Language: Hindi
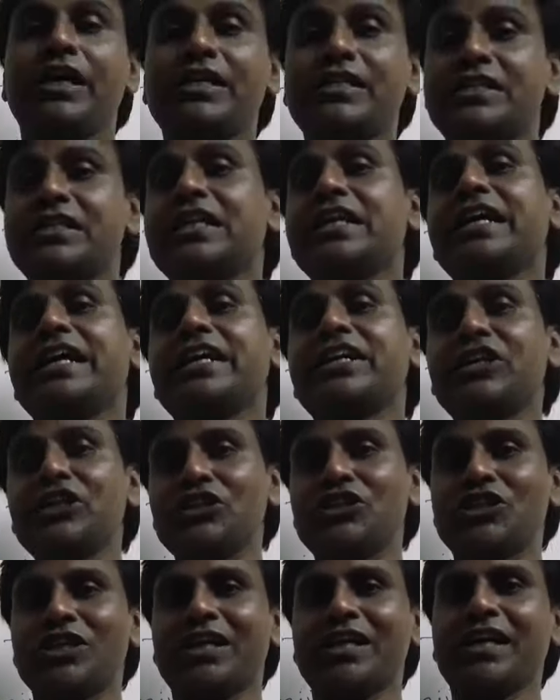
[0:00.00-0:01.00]
इसीलिए
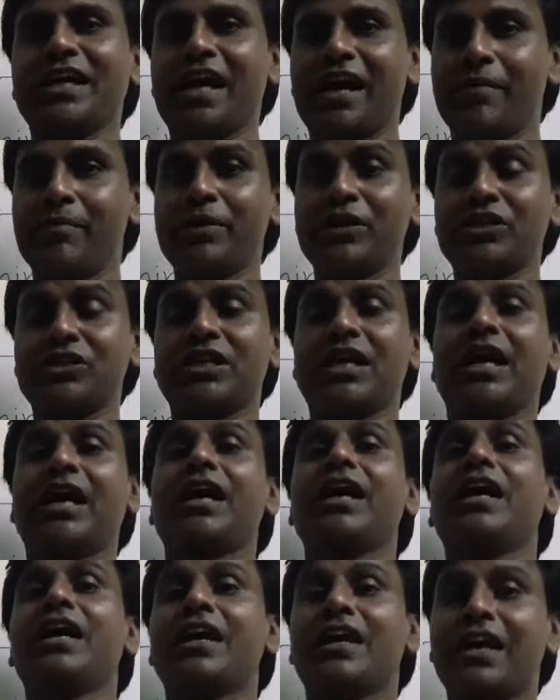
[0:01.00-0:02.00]
टीचर ने हमेशा
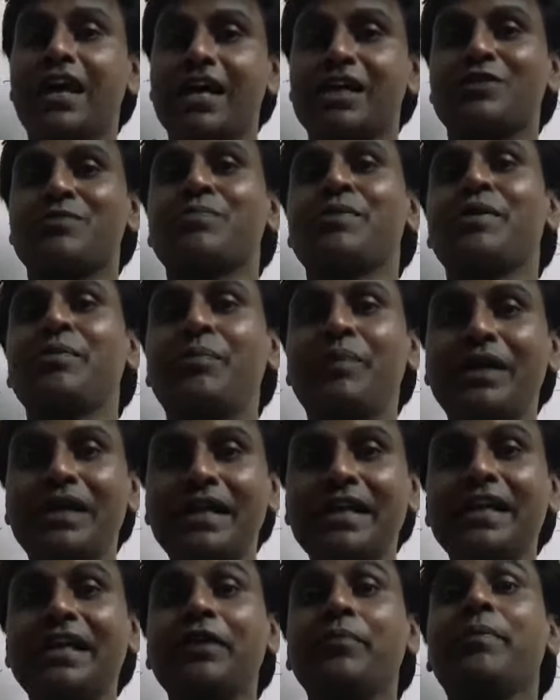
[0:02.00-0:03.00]
क्लास में
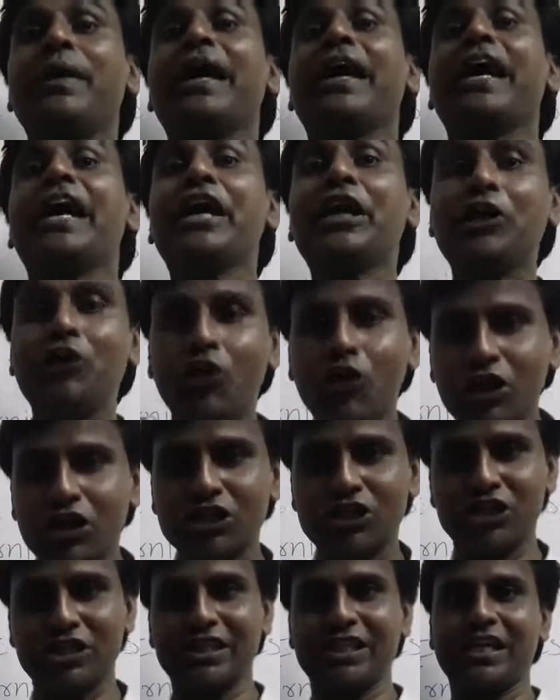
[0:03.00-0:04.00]
बिगिनिंग में
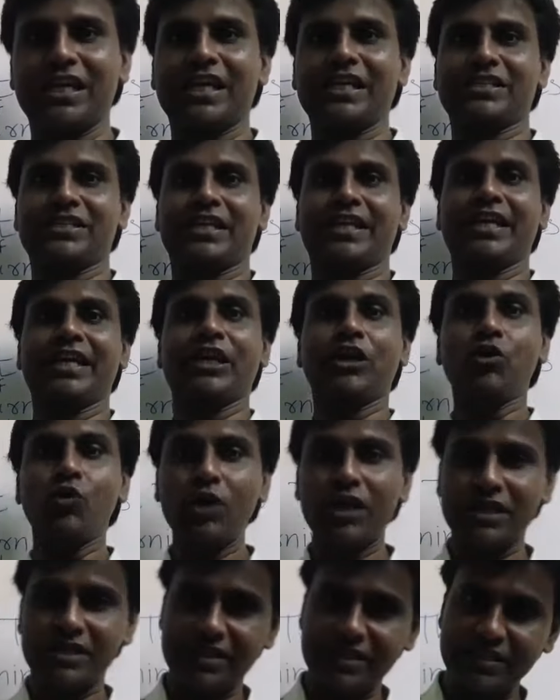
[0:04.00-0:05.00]
इंट्रोडक्शन देना चाहिए न्यू
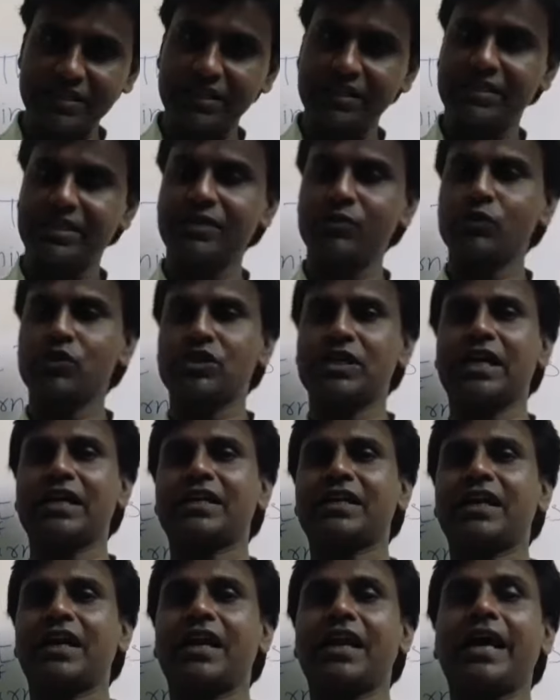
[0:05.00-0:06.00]
लेसन जैसे वो
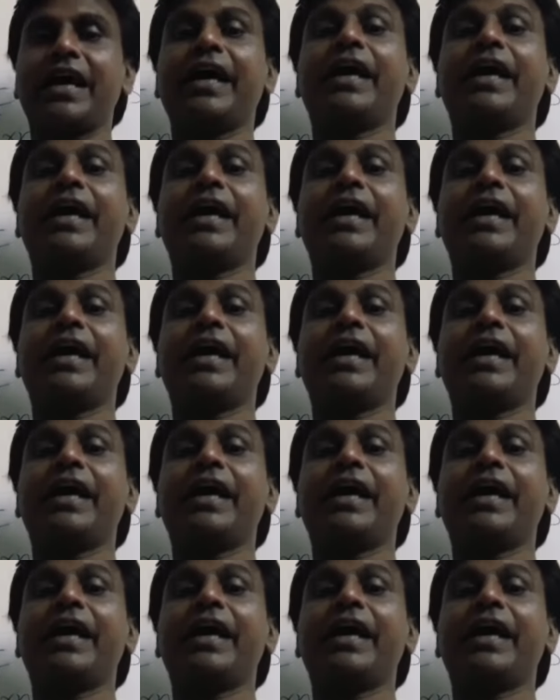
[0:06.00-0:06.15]
स्टार्ट कर रहा